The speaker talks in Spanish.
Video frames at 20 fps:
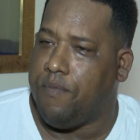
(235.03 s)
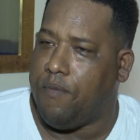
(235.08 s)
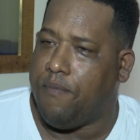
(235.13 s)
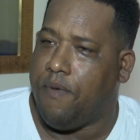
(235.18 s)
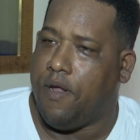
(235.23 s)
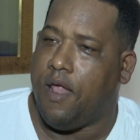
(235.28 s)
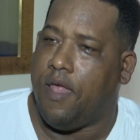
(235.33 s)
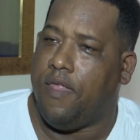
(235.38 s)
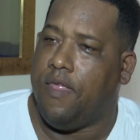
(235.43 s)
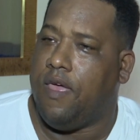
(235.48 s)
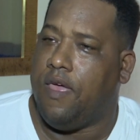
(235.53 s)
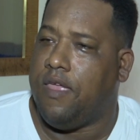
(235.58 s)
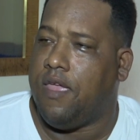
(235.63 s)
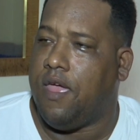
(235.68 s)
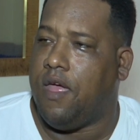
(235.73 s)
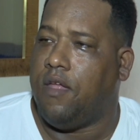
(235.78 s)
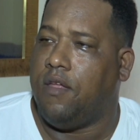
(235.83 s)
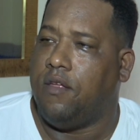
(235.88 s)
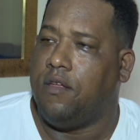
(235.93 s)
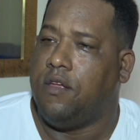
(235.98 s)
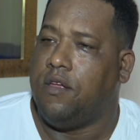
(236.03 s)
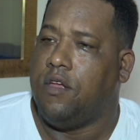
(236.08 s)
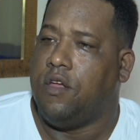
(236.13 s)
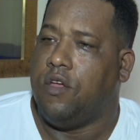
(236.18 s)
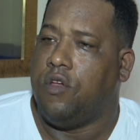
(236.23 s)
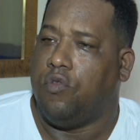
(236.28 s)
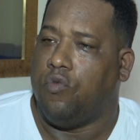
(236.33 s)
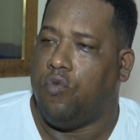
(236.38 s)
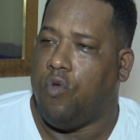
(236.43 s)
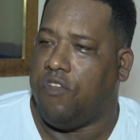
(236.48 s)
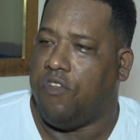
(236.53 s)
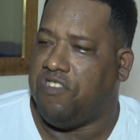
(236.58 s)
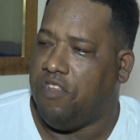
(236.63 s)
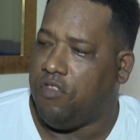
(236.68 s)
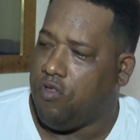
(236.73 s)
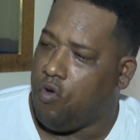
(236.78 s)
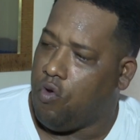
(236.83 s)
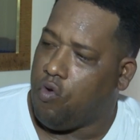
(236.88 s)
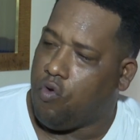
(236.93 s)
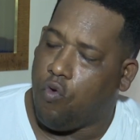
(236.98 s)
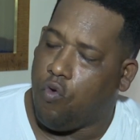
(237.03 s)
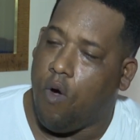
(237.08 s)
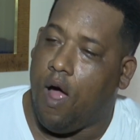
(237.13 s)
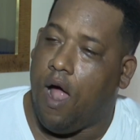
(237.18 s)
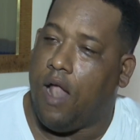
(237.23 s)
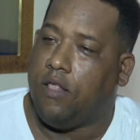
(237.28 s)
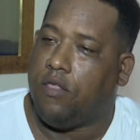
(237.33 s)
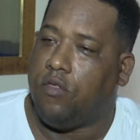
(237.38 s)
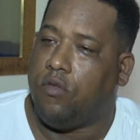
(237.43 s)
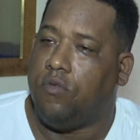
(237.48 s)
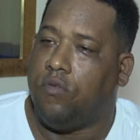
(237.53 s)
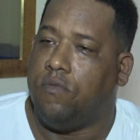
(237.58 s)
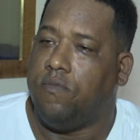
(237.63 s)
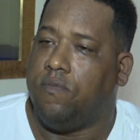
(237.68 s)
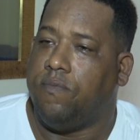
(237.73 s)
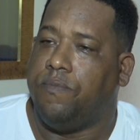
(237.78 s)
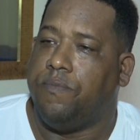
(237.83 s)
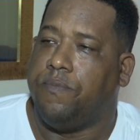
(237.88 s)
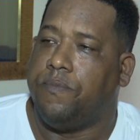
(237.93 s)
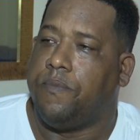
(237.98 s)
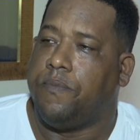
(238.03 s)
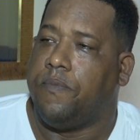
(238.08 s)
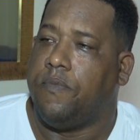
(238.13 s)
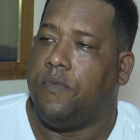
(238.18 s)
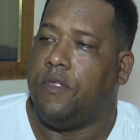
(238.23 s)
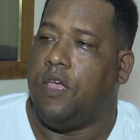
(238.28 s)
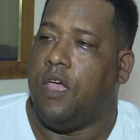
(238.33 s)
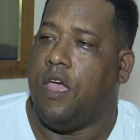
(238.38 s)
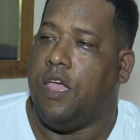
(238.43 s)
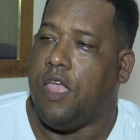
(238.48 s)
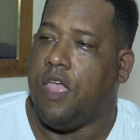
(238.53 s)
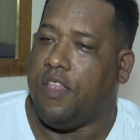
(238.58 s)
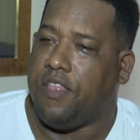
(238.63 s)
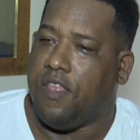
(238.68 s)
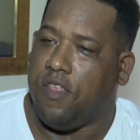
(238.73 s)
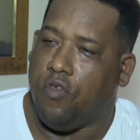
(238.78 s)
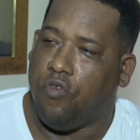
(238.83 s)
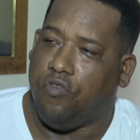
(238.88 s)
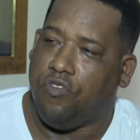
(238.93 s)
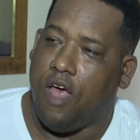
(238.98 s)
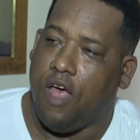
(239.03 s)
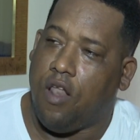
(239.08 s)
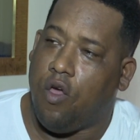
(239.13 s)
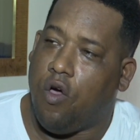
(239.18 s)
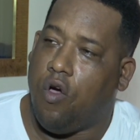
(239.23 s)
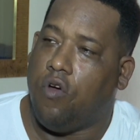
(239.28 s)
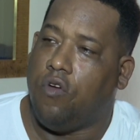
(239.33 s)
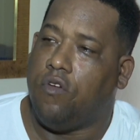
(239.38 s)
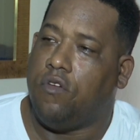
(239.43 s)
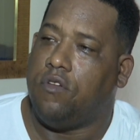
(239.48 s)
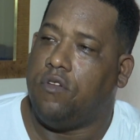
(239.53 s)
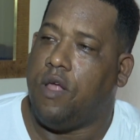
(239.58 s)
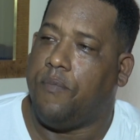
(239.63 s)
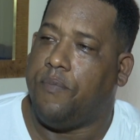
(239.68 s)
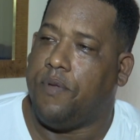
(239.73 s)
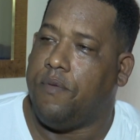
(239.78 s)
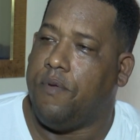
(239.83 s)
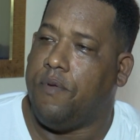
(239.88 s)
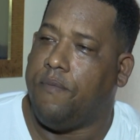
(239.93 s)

hermana de ella nos accedió un cuarto, ella tenía un salón, la prima